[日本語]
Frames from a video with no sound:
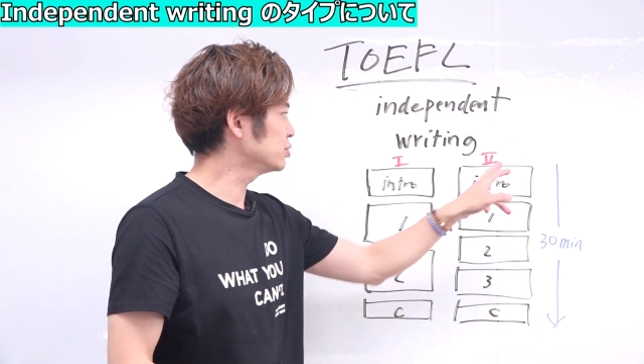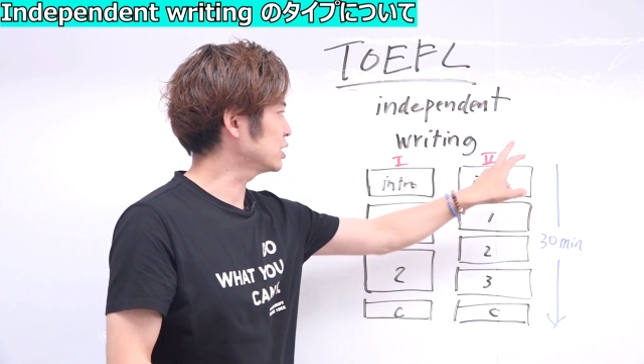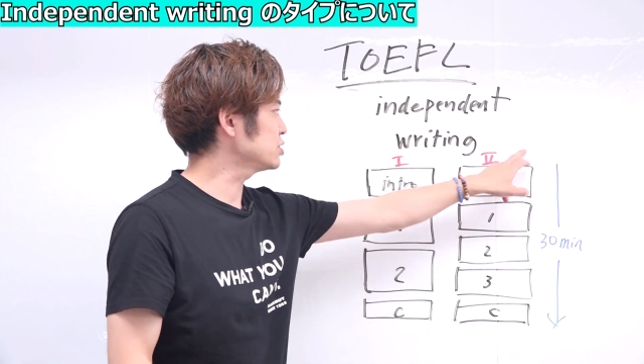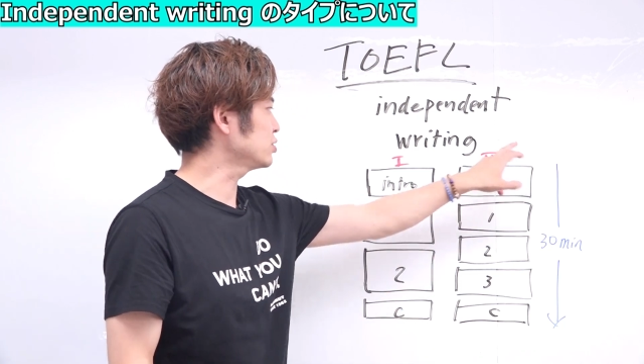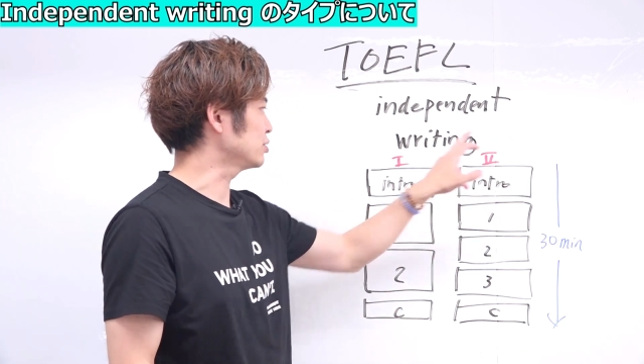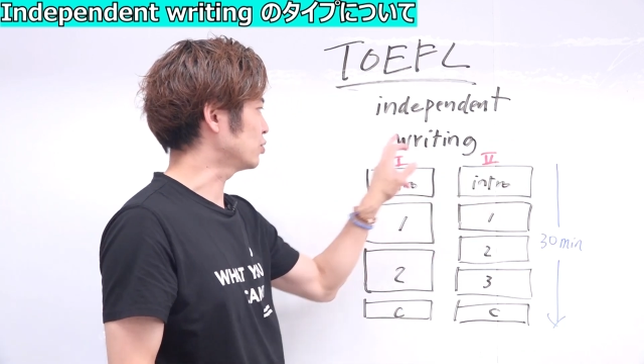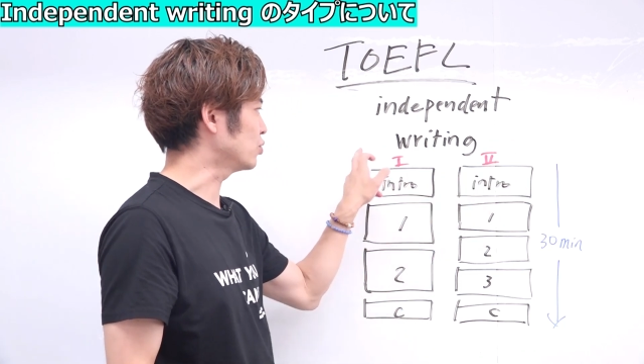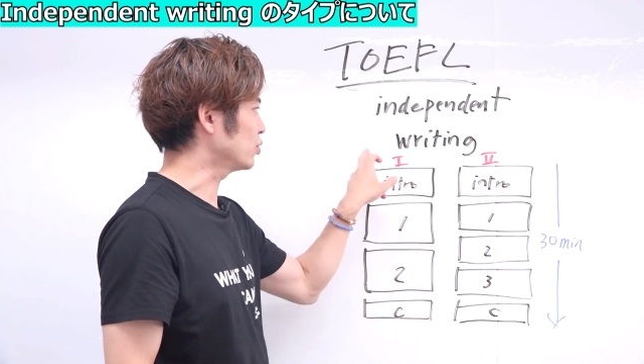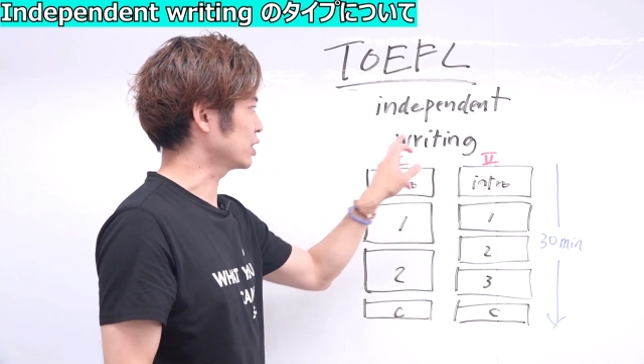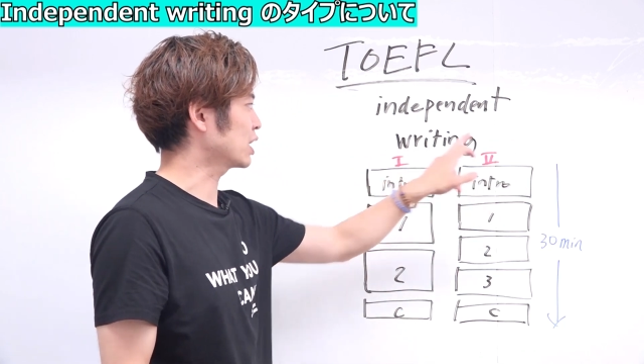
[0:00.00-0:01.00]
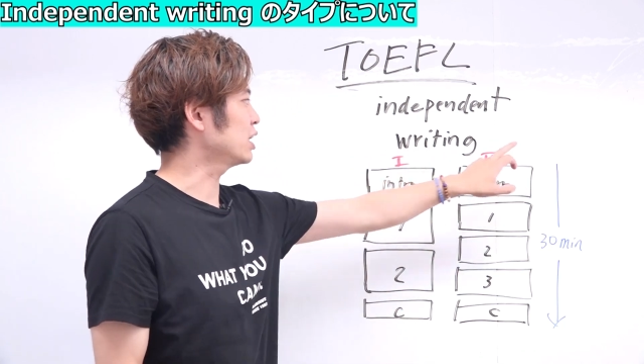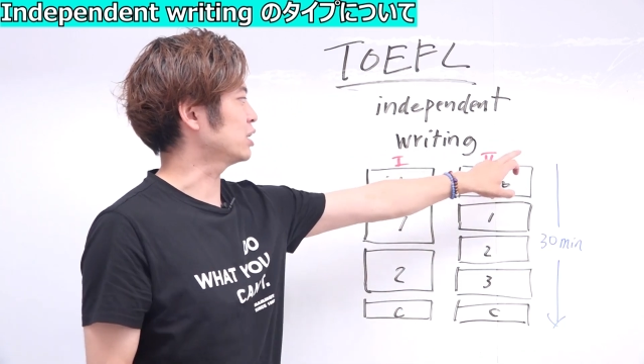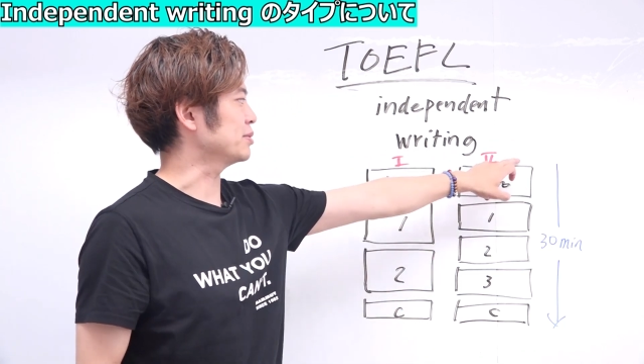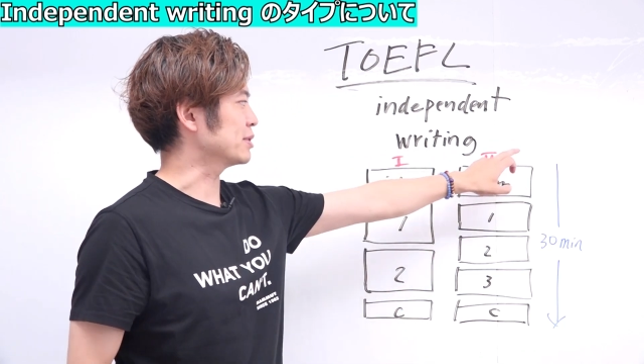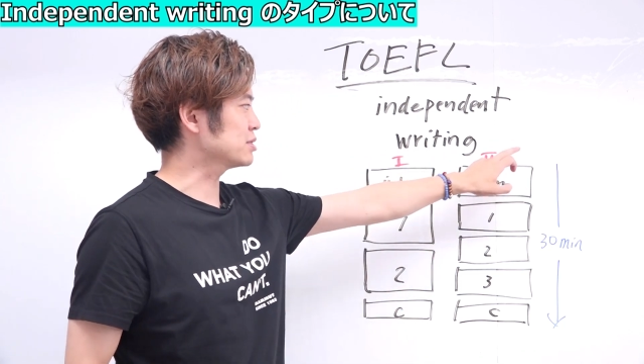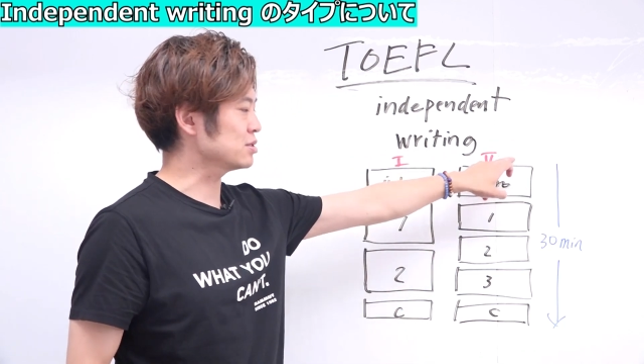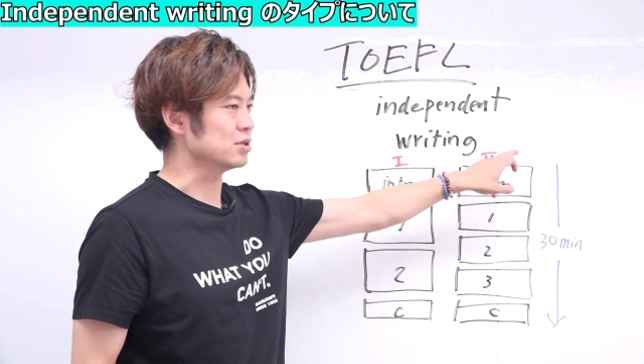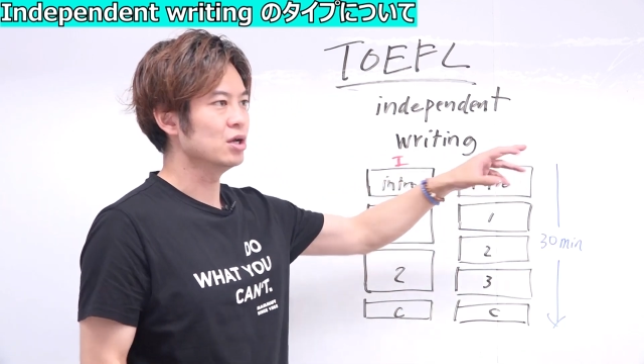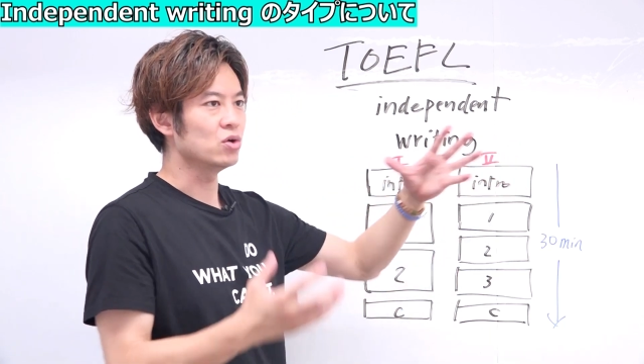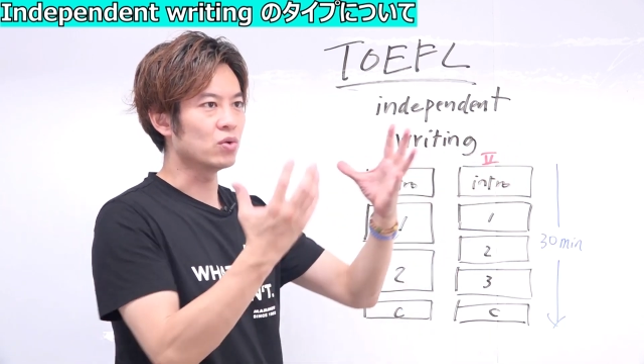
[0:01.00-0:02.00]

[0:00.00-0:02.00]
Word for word: 二つの方法で書いてみます。